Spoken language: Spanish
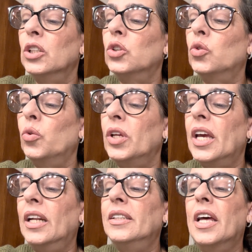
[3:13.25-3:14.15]

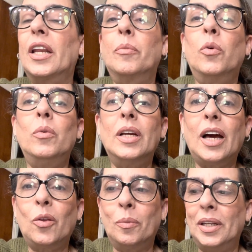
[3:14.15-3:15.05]
Suriel de
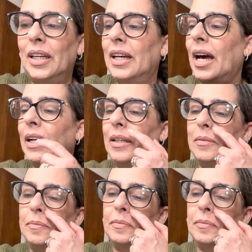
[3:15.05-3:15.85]
República Dominicana,